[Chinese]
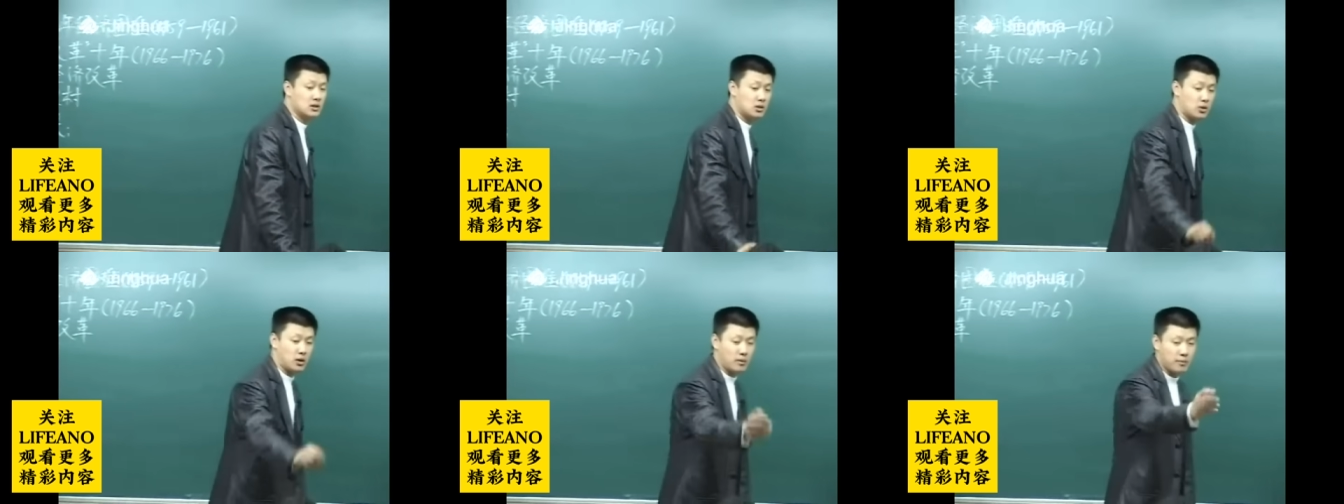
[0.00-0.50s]

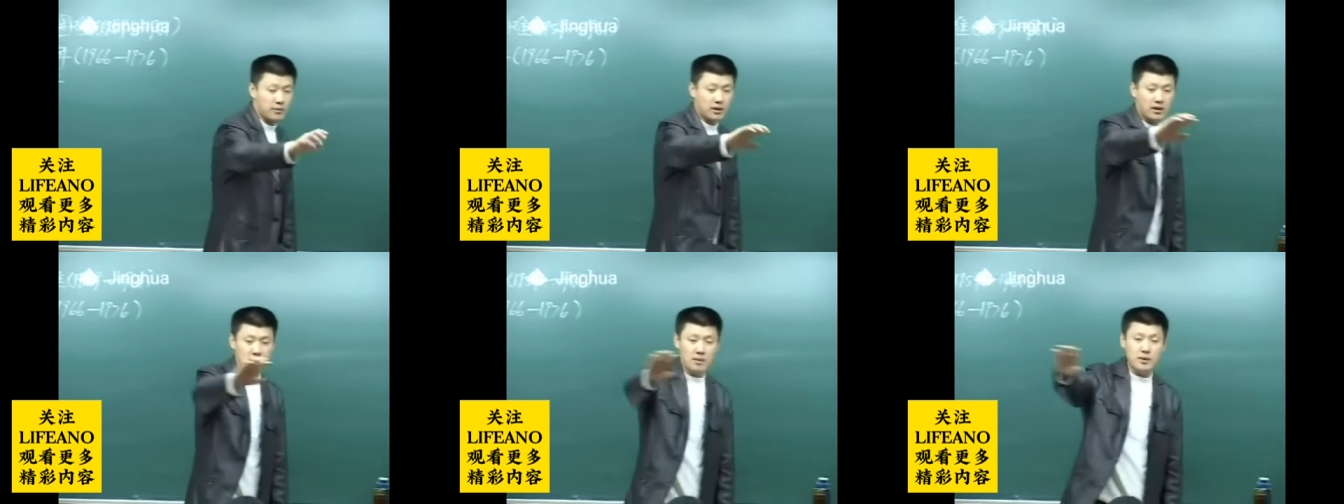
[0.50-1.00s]
就是
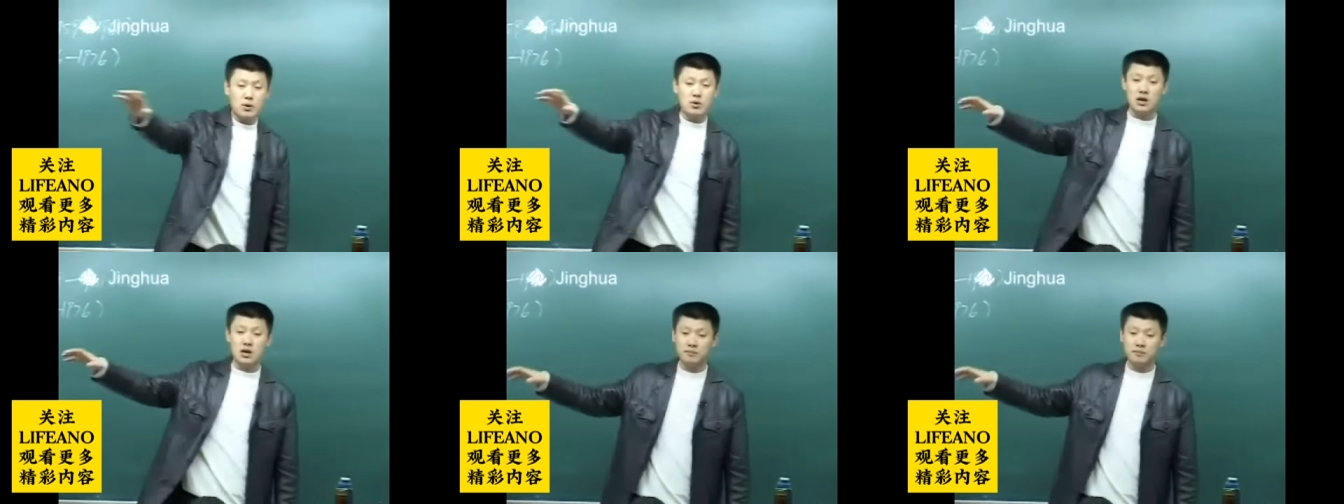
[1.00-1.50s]
人民
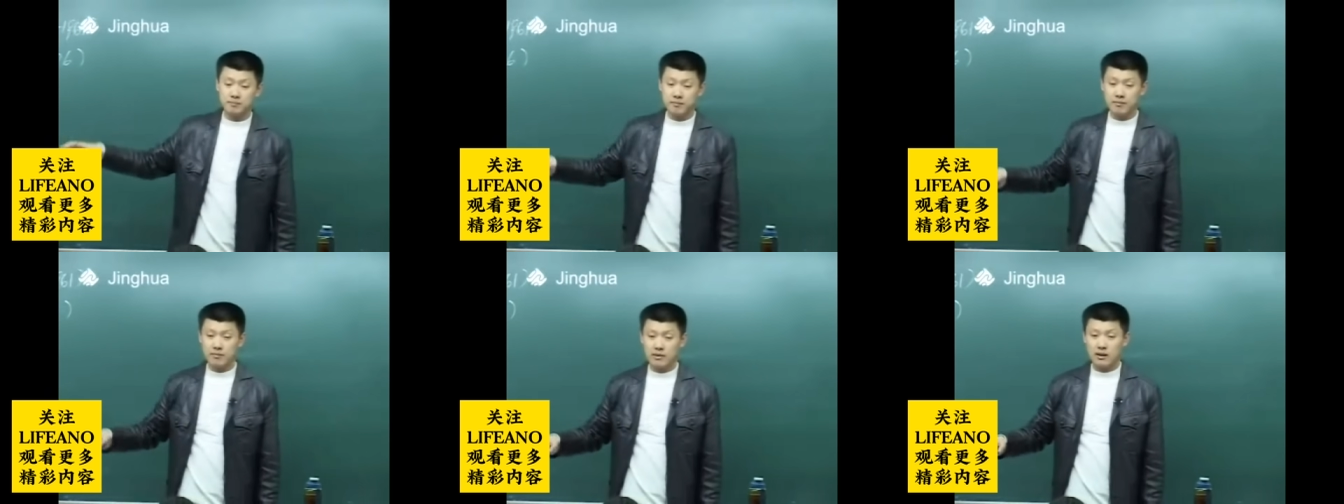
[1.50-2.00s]
公社，
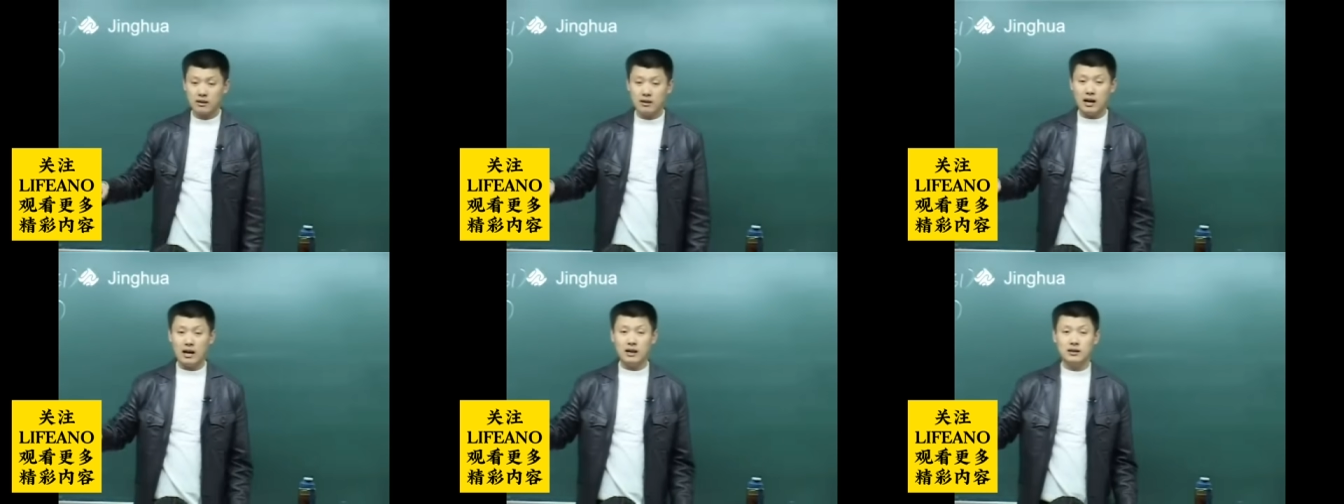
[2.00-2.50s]

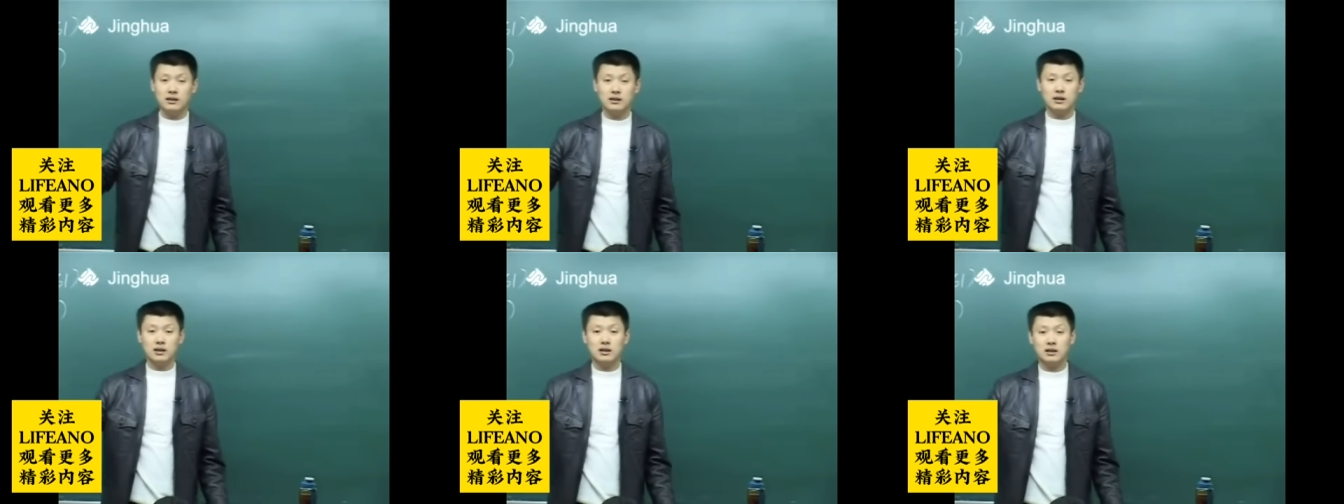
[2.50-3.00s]
啊，
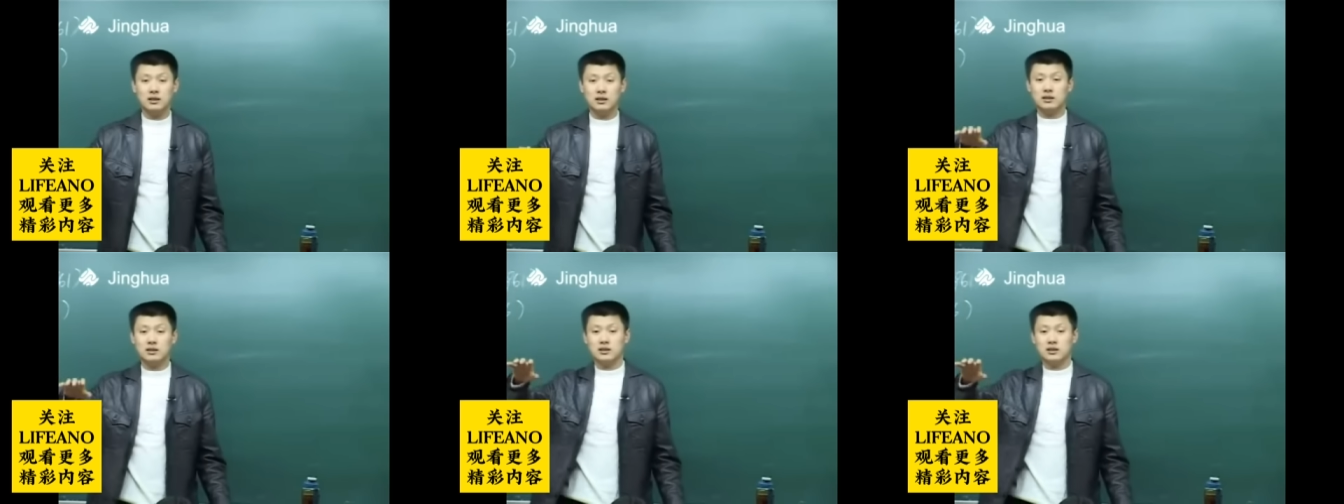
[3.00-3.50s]

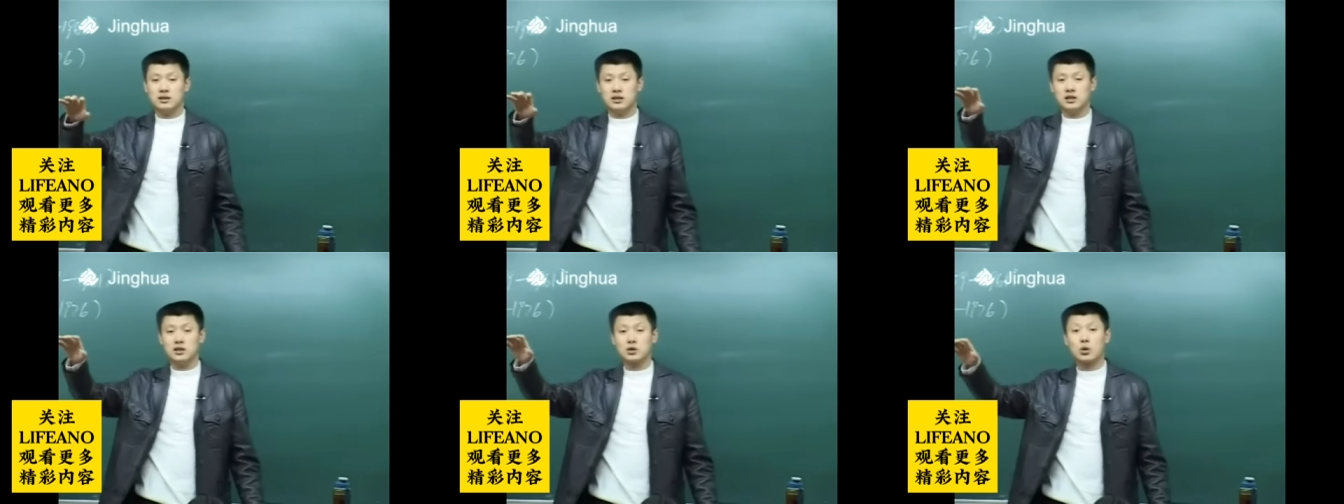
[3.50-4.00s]
呃，几
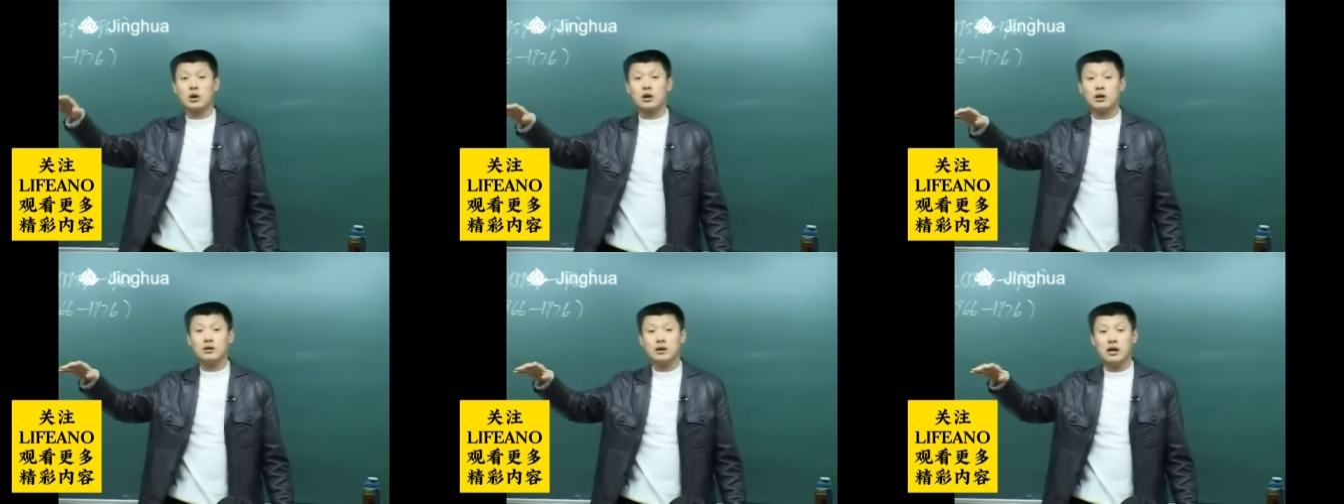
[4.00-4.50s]
几个村
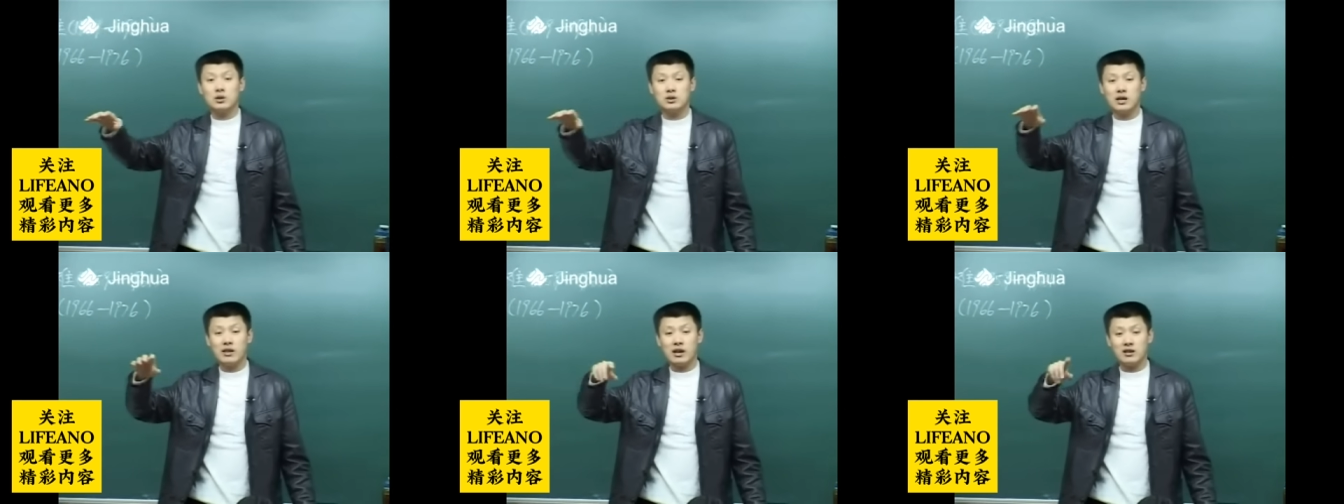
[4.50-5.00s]
儿啊，就
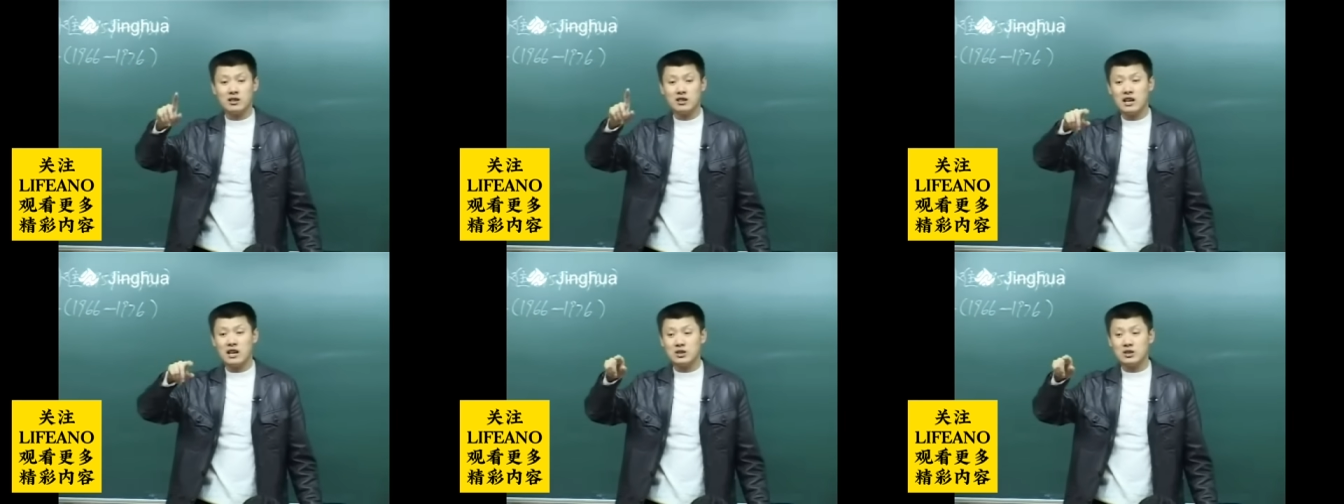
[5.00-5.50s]
现在可能叫
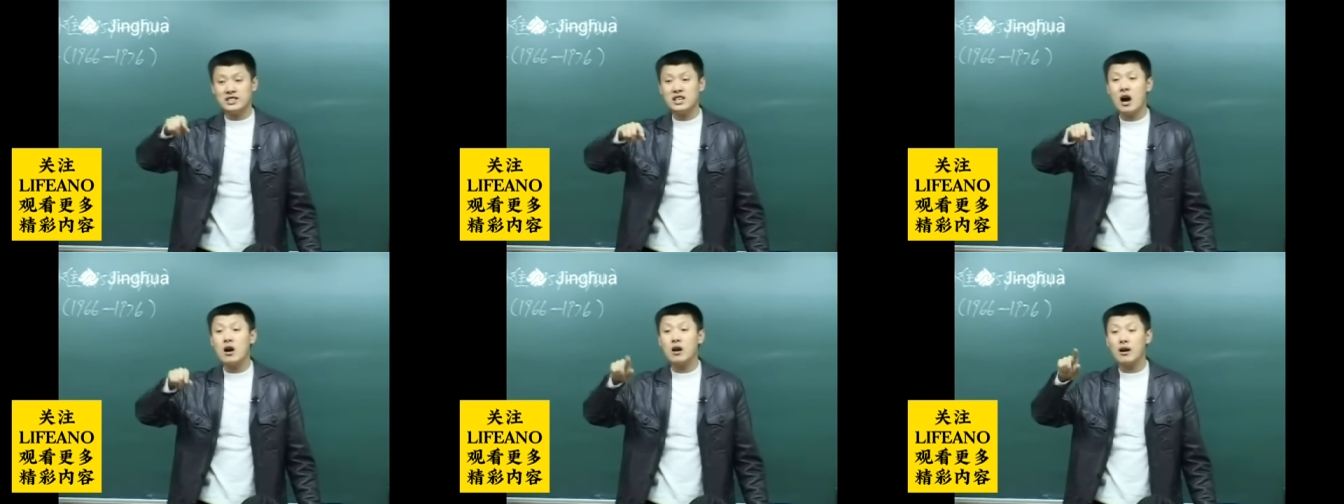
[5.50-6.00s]
应该叫
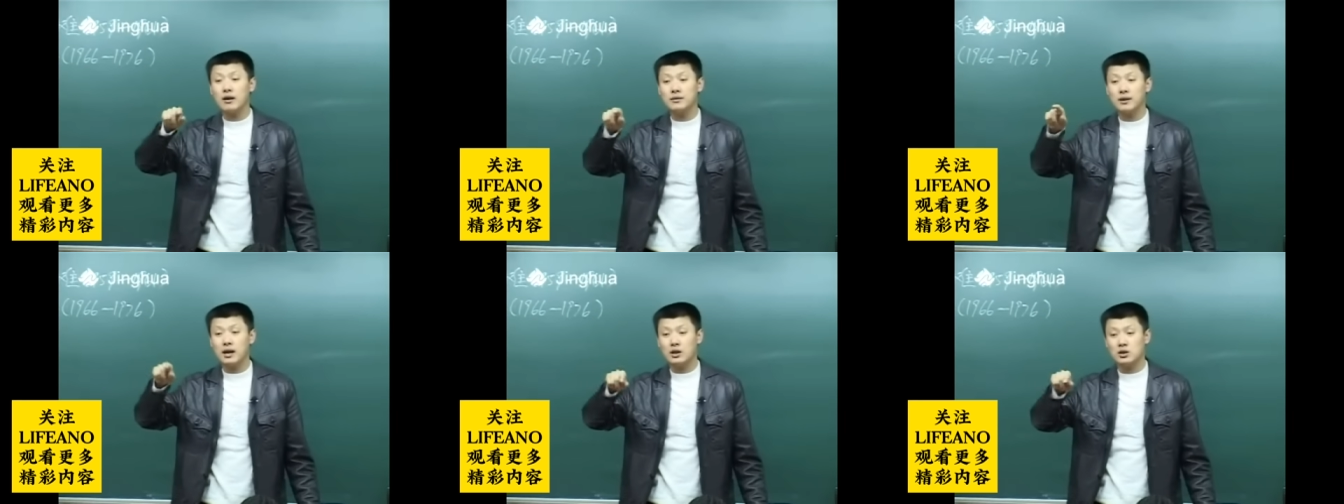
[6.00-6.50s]
乡了，
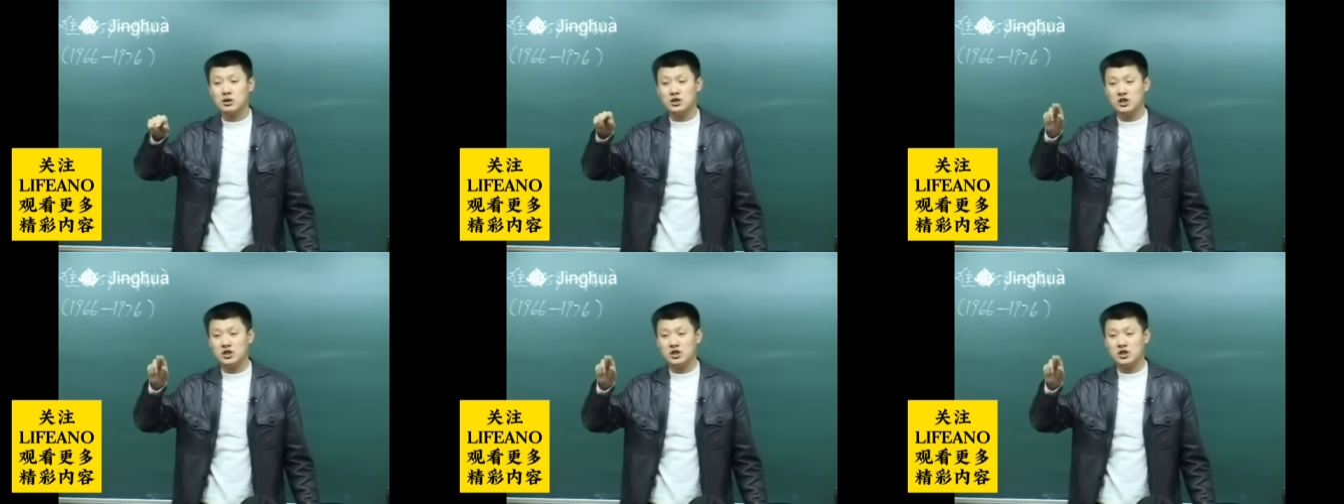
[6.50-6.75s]
是吧？